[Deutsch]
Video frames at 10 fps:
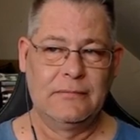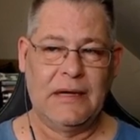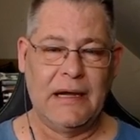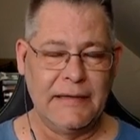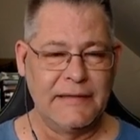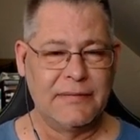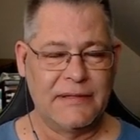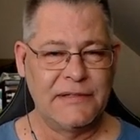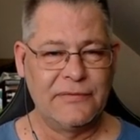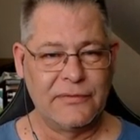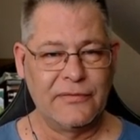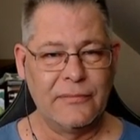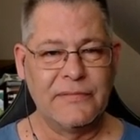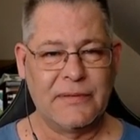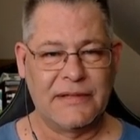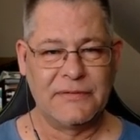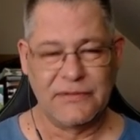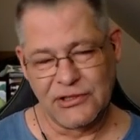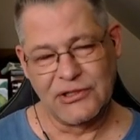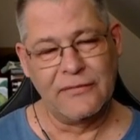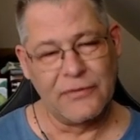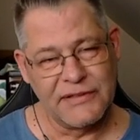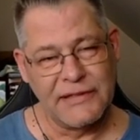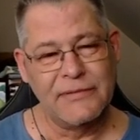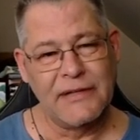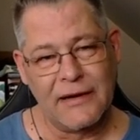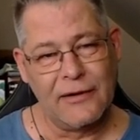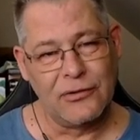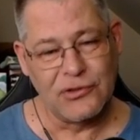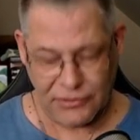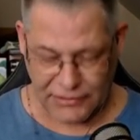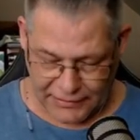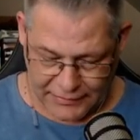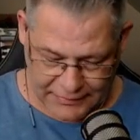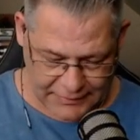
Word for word: 21 von 25 und das stand vor sieben Tagen auch schon da.